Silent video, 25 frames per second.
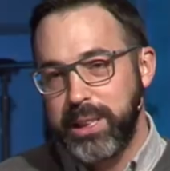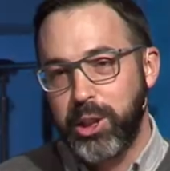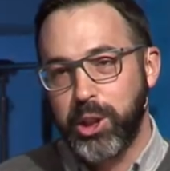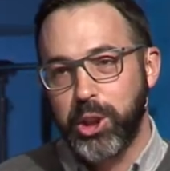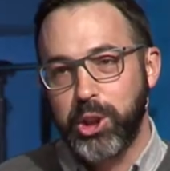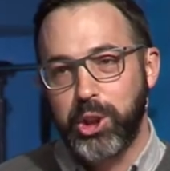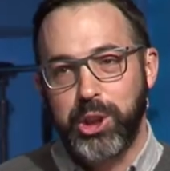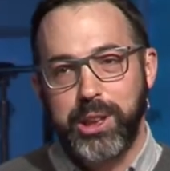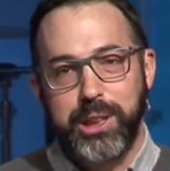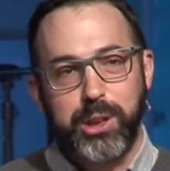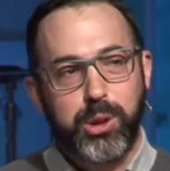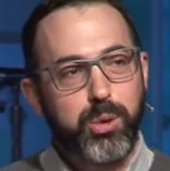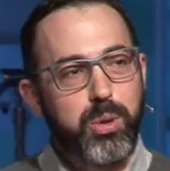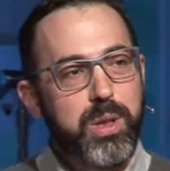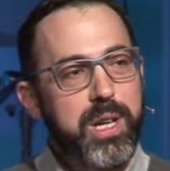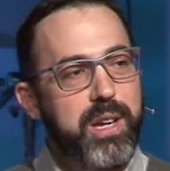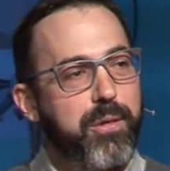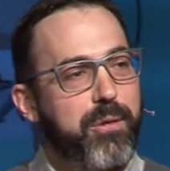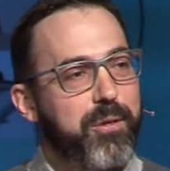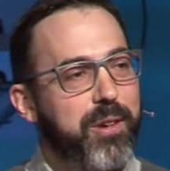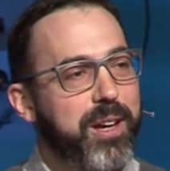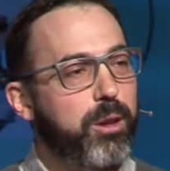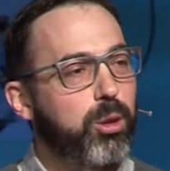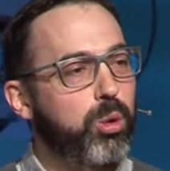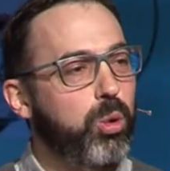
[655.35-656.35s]
que Jésus les
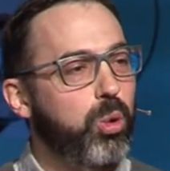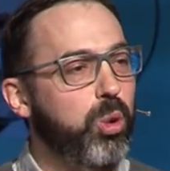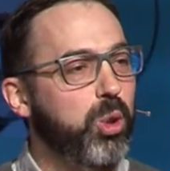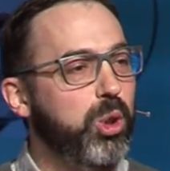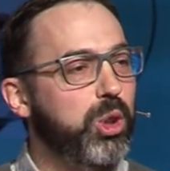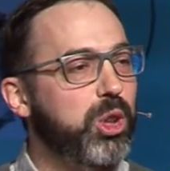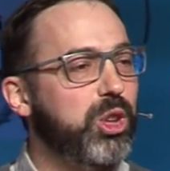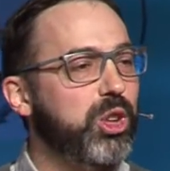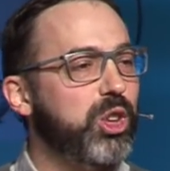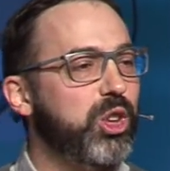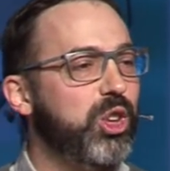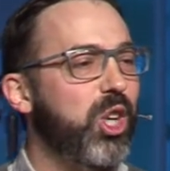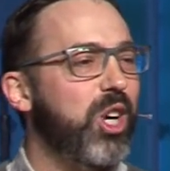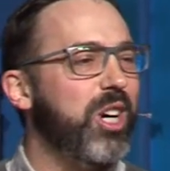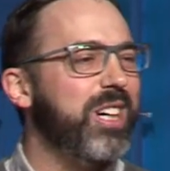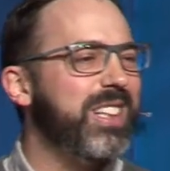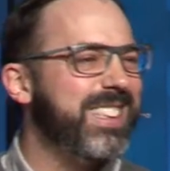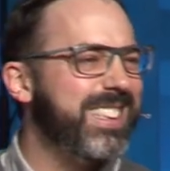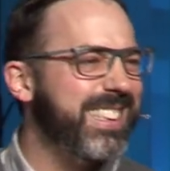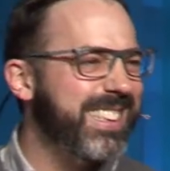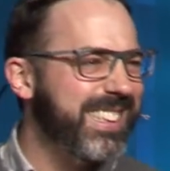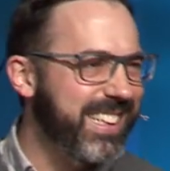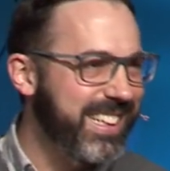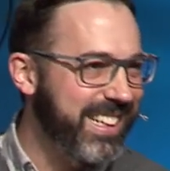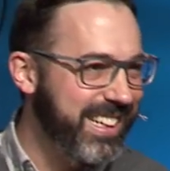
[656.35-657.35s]
fait tous
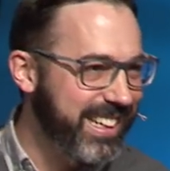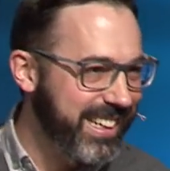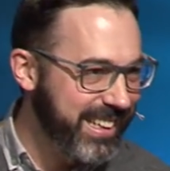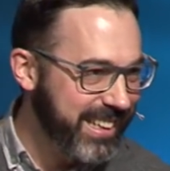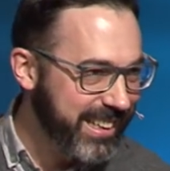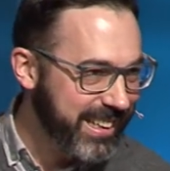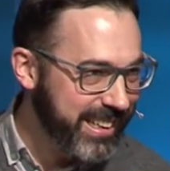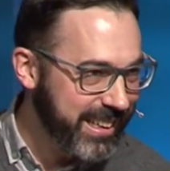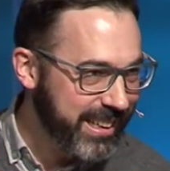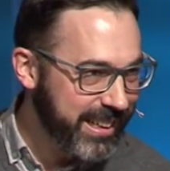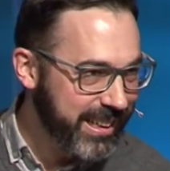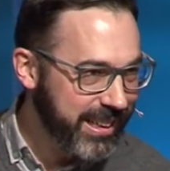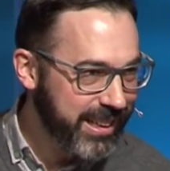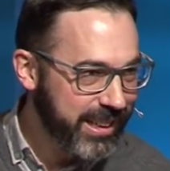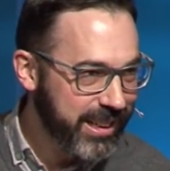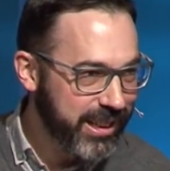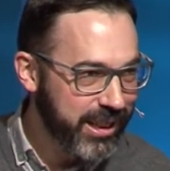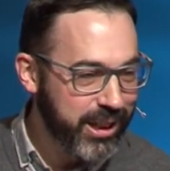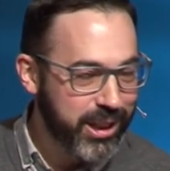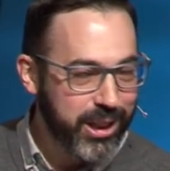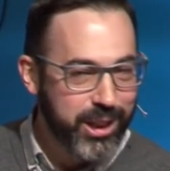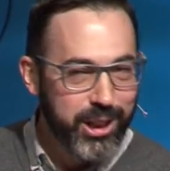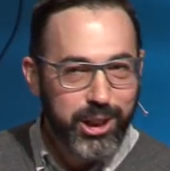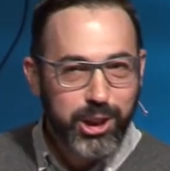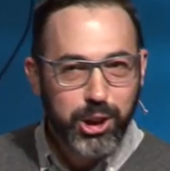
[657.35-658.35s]
sortir.
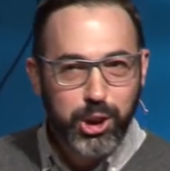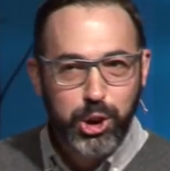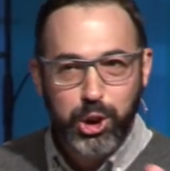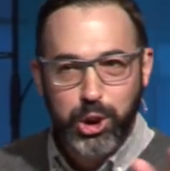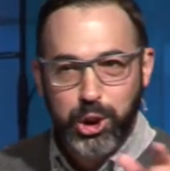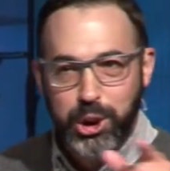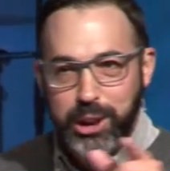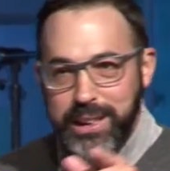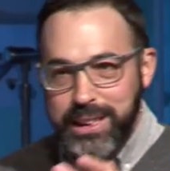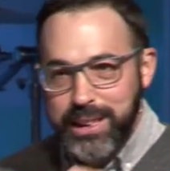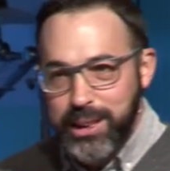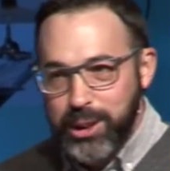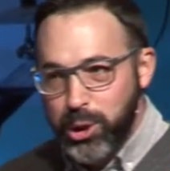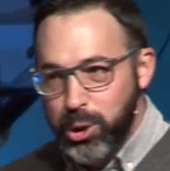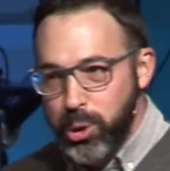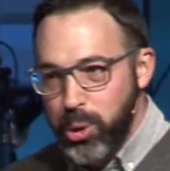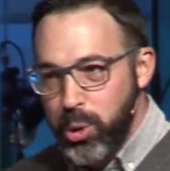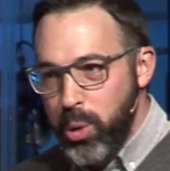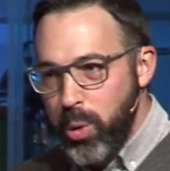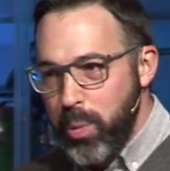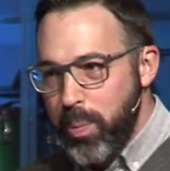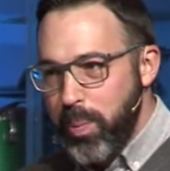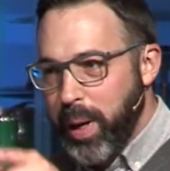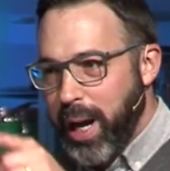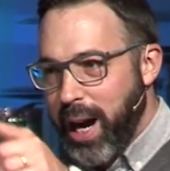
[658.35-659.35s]

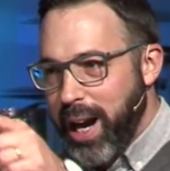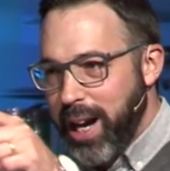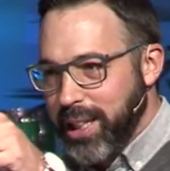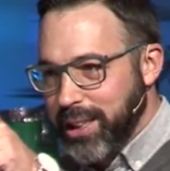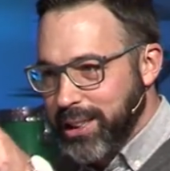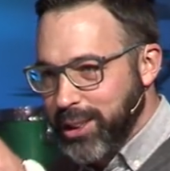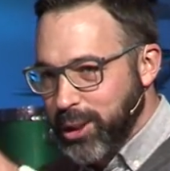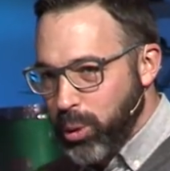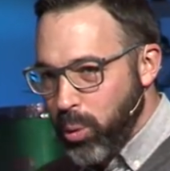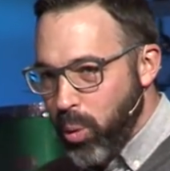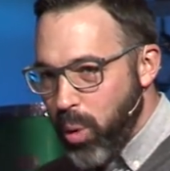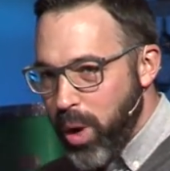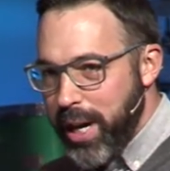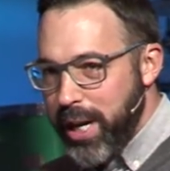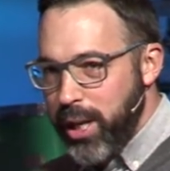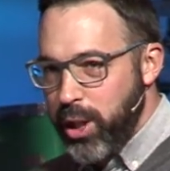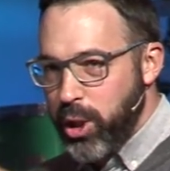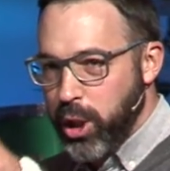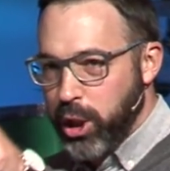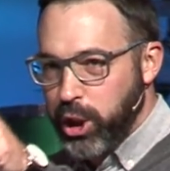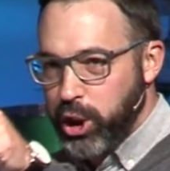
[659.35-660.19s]
Jésus prend soin de